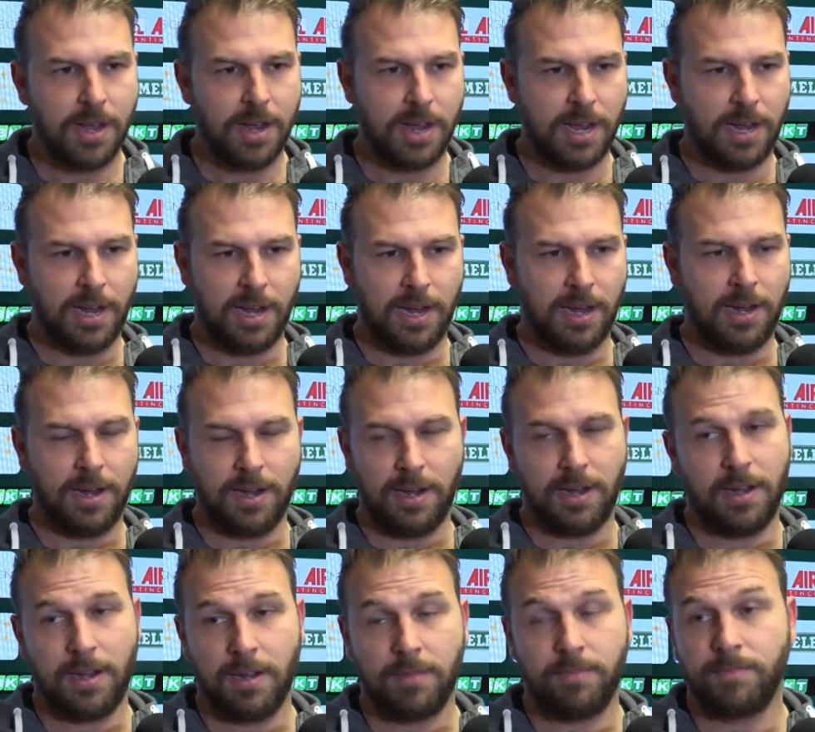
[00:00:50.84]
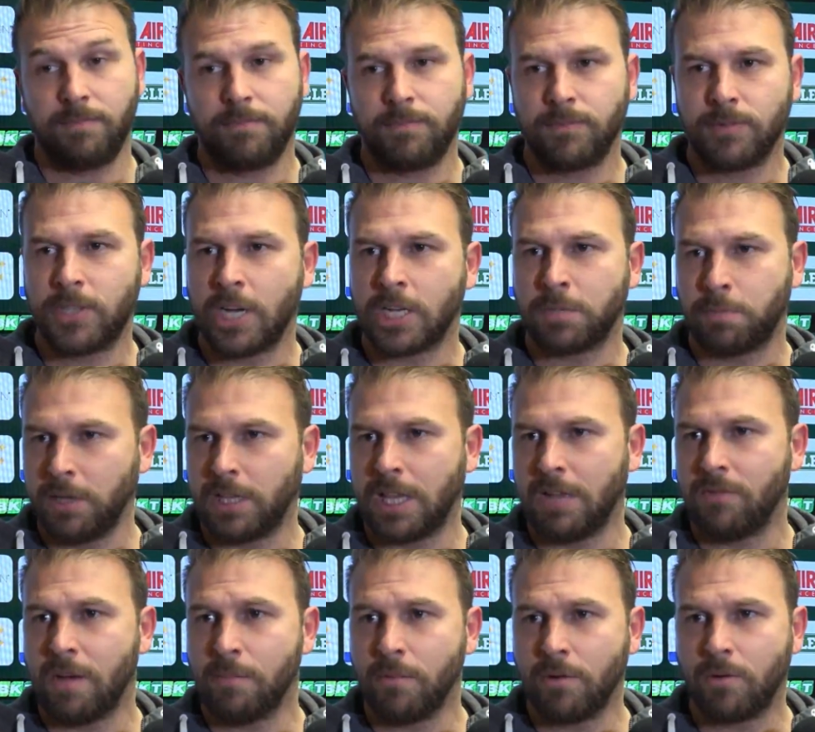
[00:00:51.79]
eh, ci
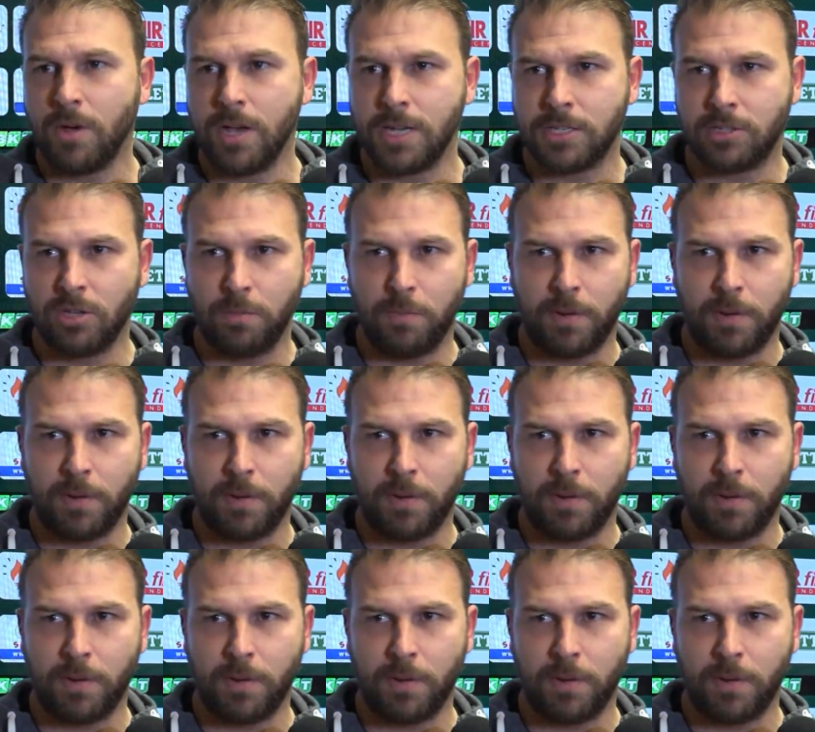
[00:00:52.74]
aspettavamo questo,